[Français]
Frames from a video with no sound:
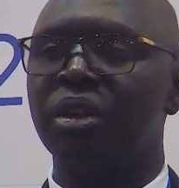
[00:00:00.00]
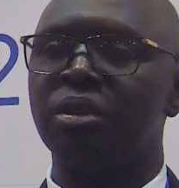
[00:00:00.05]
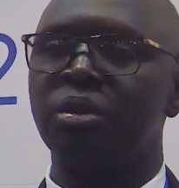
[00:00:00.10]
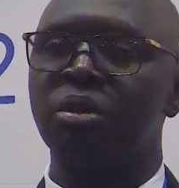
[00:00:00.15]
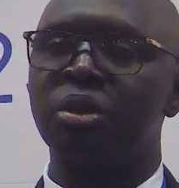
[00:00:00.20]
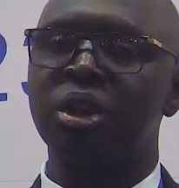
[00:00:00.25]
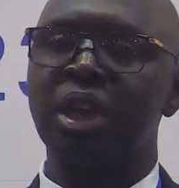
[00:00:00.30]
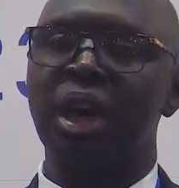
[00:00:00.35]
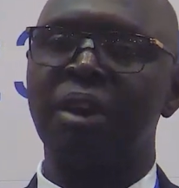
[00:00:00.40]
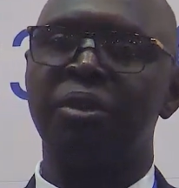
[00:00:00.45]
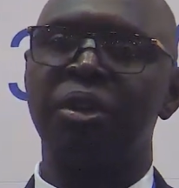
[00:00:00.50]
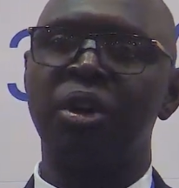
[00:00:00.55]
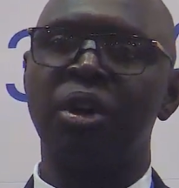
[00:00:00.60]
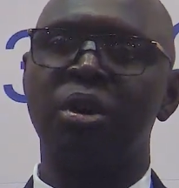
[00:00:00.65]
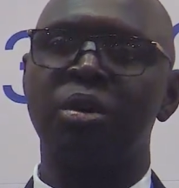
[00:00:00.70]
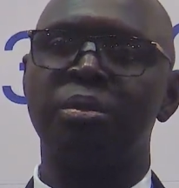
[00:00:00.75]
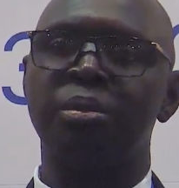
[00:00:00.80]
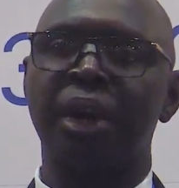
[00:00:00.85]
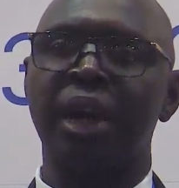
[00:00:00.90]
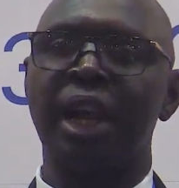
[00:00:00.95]
Nous
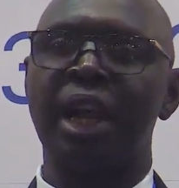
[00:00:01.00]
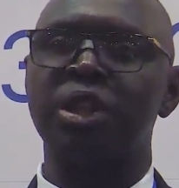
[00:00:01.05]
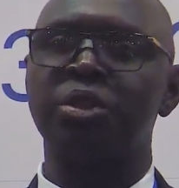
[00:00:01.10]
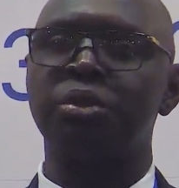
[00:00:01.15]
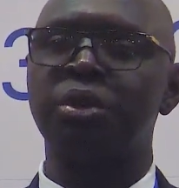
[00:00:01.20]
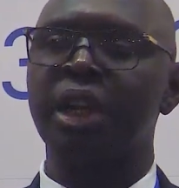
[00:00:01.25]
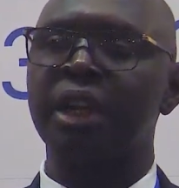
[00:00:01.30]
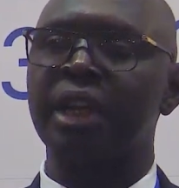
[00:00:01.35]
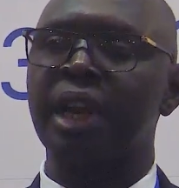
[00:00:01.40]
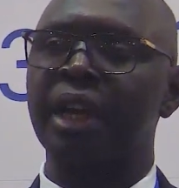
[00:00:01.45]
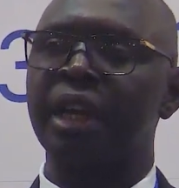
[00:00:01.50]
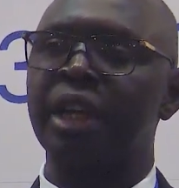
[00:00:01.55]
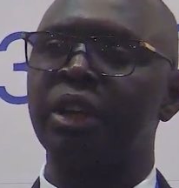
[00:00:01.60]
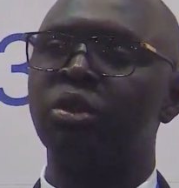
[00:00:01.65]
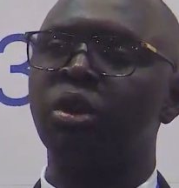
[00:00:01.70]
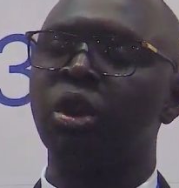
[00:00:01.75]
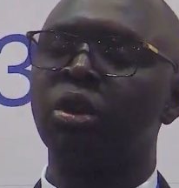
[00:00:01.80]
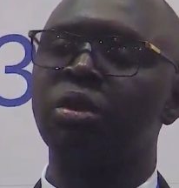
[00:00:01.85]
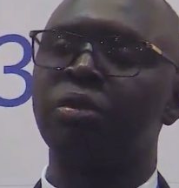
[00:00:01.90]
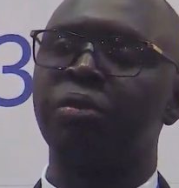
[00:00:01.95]
avons par la suite attaqué
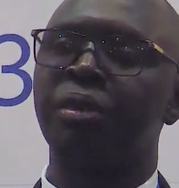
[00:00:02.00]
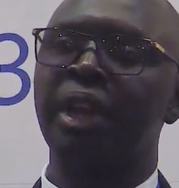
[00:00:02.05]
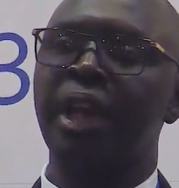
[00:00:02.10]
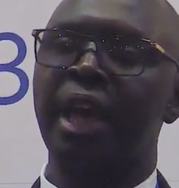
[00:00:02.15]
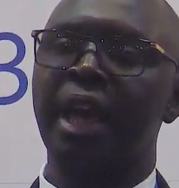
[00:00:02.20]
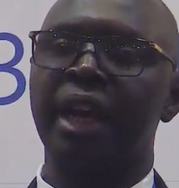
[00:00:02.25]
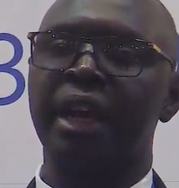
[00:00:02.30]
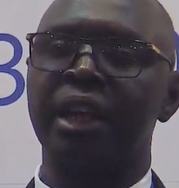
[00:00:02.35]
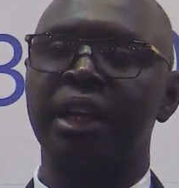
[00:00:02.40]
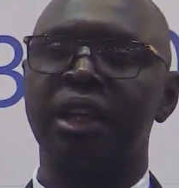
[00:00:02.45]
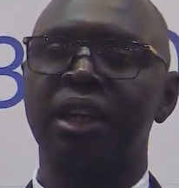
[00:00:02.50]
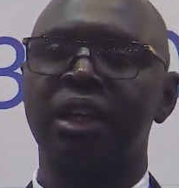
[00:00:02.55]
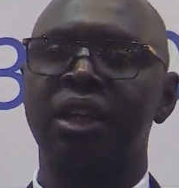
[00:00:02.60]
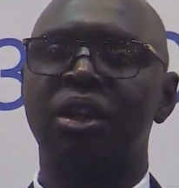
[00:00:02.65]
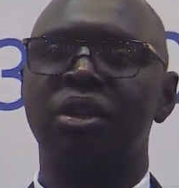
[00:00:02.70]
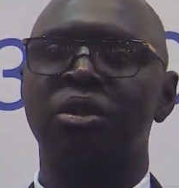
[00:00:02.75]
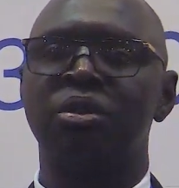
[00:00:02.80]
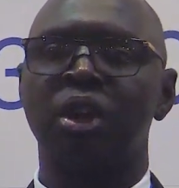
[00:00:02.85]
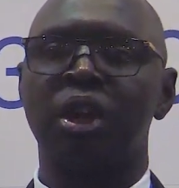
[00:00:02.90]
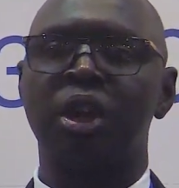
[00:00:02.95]
d'autres filières,
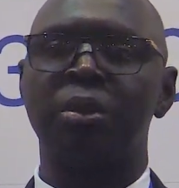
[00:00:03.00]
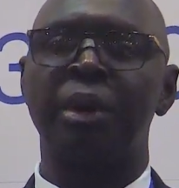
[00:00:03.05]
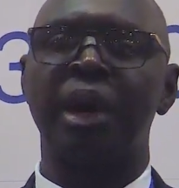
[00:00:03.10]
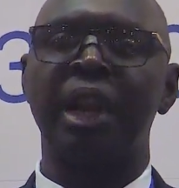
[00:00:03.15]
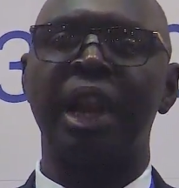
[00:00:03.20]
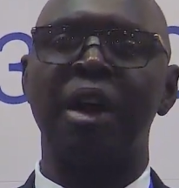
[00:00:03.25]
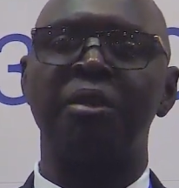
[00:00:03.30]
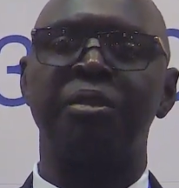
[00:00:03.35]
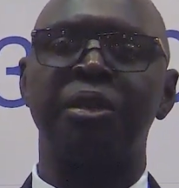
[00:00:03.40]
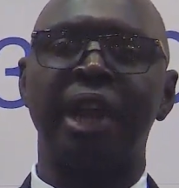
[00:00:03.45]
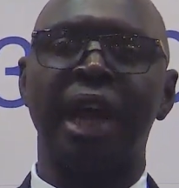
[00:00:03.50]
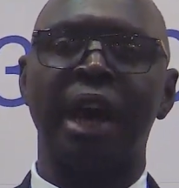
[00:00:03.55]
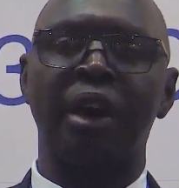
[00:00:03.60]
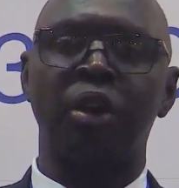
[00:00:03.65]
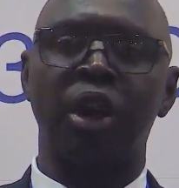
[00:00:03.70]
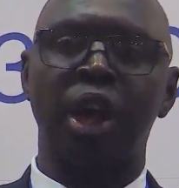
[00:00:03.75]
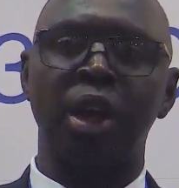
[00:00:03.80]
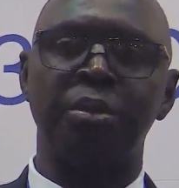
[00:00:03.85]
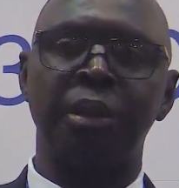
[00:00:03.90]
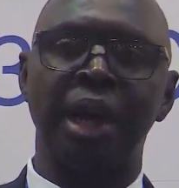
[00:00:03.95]
notamment la filière
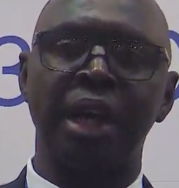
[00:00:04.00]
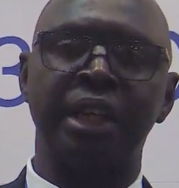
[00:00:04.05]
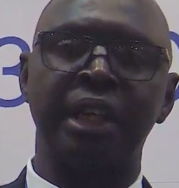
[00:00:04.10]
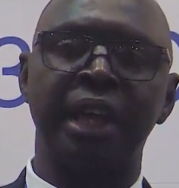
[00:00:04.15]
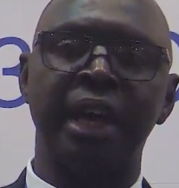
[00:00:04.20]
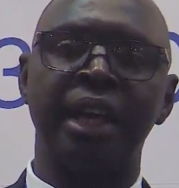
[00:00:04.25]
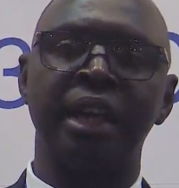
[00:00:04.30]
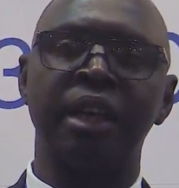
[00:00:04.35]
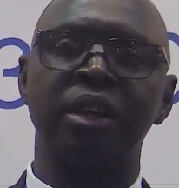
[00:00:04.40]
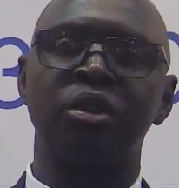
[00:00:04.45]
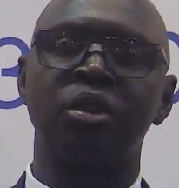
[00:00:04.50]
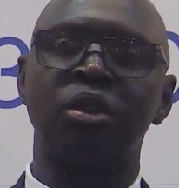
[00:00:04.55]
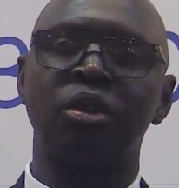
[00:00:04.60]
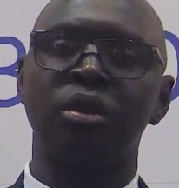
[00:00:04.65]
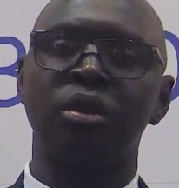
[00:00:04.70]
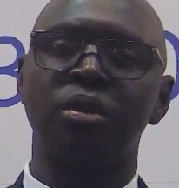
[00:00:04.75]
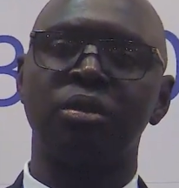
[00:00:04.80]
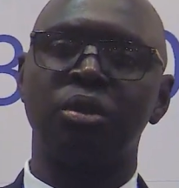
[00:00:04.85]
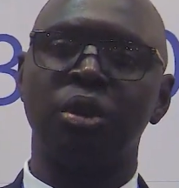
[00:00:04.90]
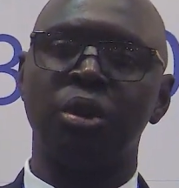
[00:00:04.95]
agroalimentaire
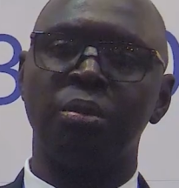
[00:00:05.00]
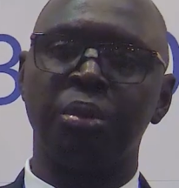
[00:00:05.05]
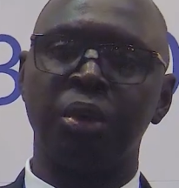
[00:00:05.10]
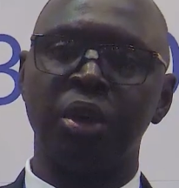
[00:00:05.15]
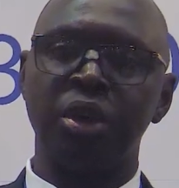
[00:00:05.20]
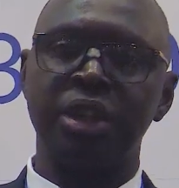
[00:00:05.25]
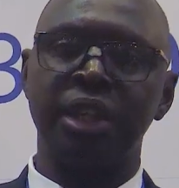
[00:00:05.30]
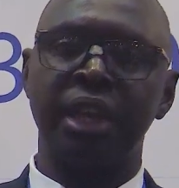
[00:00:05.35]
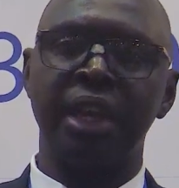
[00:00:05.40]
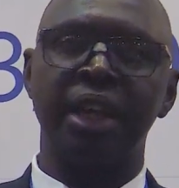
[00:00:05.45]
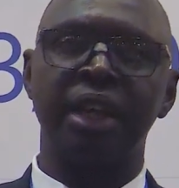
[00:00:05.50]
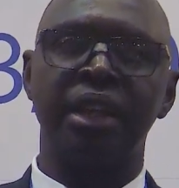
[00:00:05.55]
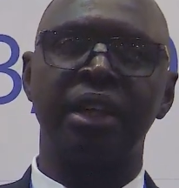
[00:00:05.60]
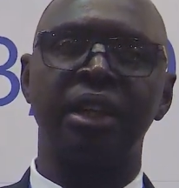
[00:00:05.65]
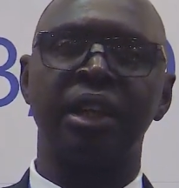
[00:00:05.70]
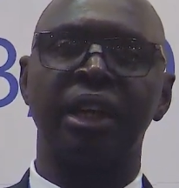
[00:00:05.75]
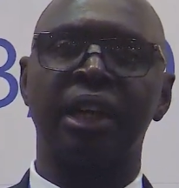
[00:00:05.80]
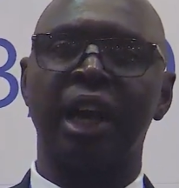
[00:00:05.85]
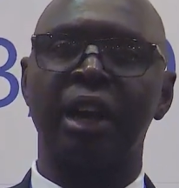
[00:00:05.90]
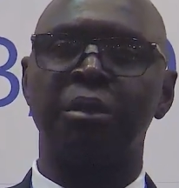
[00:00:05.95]
composée
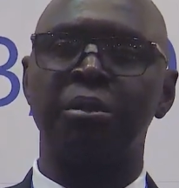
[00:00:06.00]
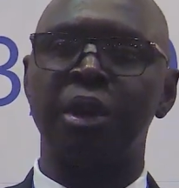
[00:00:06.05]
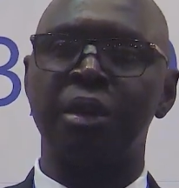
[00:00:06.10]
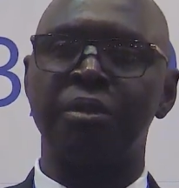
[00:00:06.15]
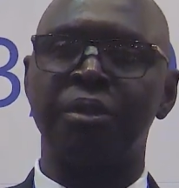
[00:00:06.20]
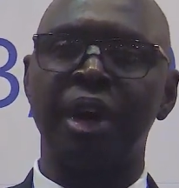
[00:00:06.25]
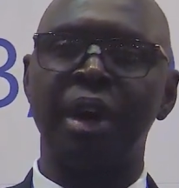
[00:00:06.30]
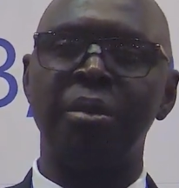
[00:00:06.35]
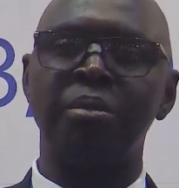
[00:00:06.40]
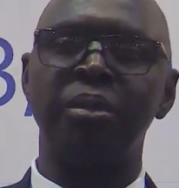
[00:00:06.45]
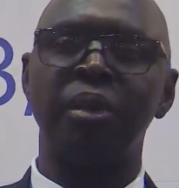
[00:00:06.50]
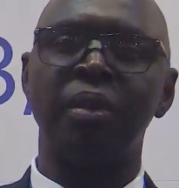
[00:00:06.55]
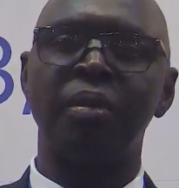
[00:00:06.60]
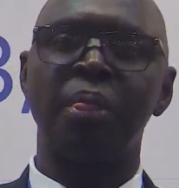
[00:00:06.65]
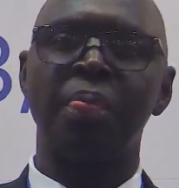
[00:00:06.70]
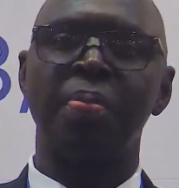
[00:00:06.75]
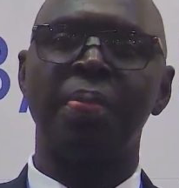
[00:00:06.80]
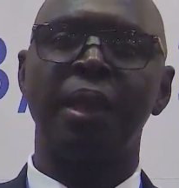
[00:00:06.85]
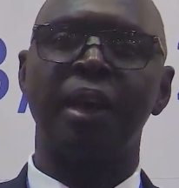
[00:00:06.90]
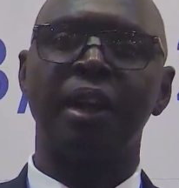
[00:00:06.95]
de 4000 femmes,
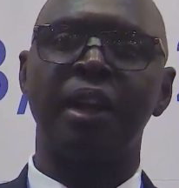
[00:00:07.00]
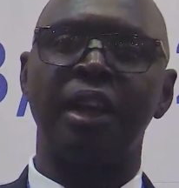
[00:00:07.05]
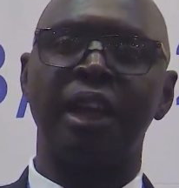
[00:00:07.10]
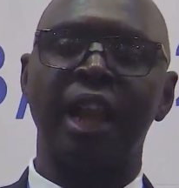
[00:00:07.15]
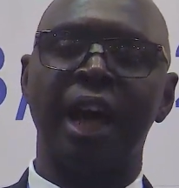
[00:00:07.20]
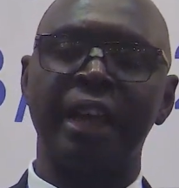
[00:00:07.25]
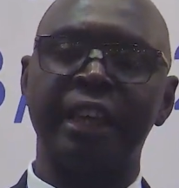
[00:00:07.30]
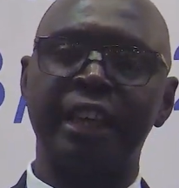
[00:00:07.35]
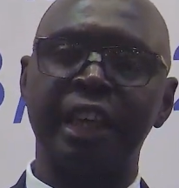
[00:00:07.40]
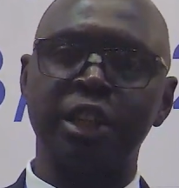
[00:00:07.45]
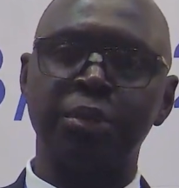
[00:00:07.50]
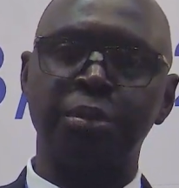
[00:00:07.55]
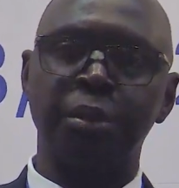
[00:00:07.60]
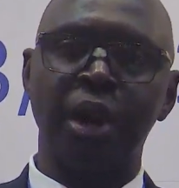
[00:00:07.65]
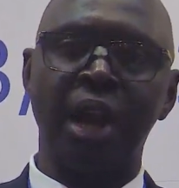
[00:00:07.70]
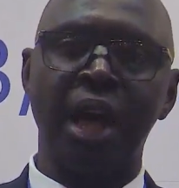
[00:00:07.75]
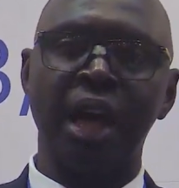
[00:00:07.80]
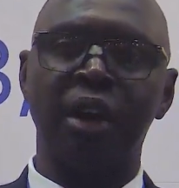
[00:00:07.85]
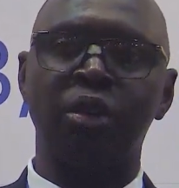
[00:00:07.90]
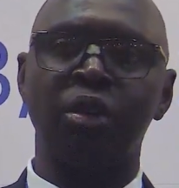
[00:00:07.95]
la
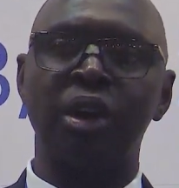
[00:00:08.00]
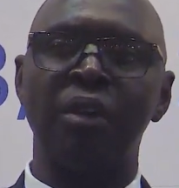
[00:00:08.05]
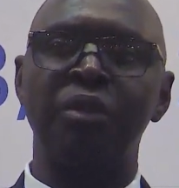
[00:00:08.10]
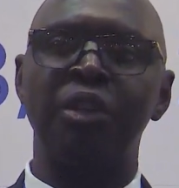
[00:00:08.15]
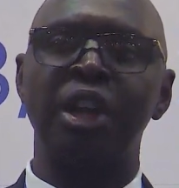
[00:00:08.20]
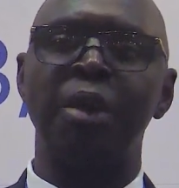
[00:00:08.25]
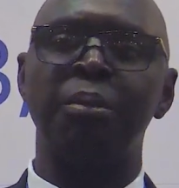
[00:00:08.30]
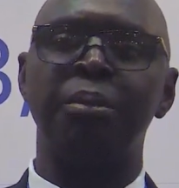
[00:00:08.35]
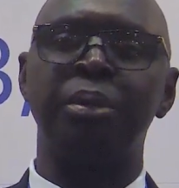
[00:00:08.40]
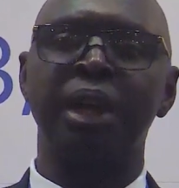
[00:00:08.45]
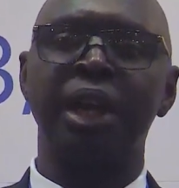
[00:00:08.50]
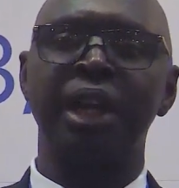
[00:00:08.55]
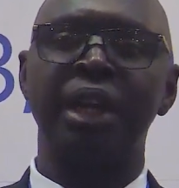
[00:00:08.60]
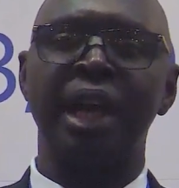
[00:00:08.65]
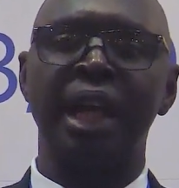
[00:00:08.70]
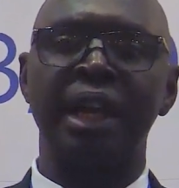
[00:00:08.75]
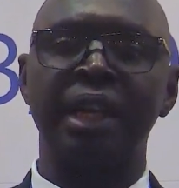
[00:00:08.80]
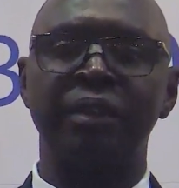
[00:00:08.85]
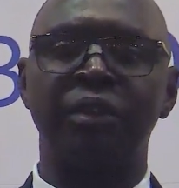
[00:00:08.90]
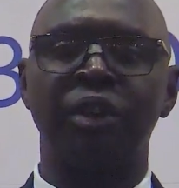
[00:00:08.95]
diaspora qu'on a voulu impliquer
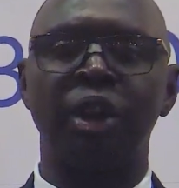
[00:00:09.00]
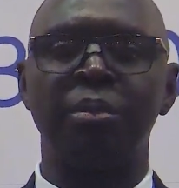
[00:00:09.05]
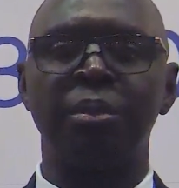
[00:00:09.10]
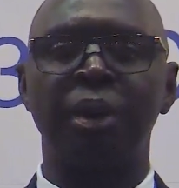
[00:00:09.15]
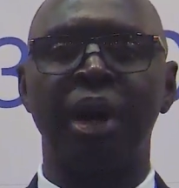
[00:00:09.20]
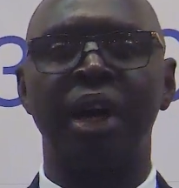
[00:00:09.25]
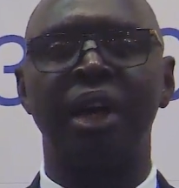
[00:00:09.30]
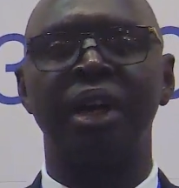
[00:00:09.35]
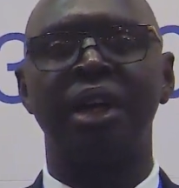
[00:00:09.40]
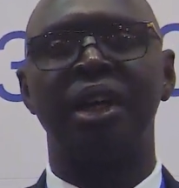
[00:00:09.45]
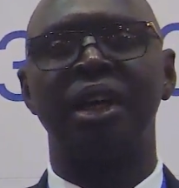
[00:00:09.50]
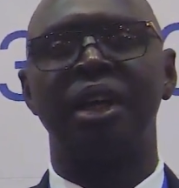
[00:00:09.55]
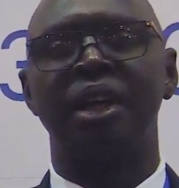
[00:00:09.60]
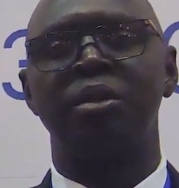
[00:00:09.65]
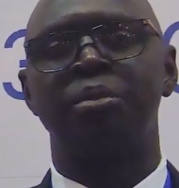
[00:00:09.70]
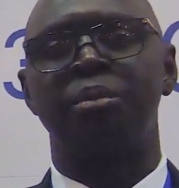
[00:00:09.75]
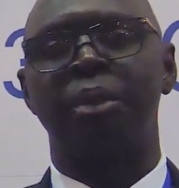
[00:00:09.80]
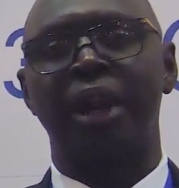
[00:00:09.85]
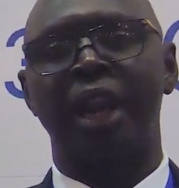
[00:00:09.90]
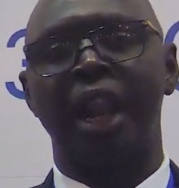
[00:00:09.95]
dans le développement
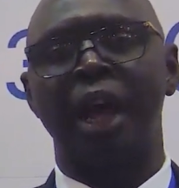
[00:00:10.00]
par